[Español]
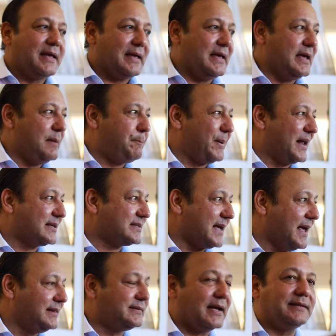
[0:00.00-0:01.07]
y
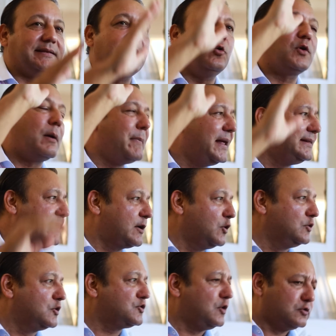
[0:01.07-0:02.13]
presenta y te juramente
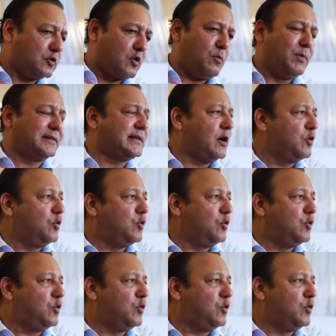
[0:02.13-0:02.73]
con nosotros, como está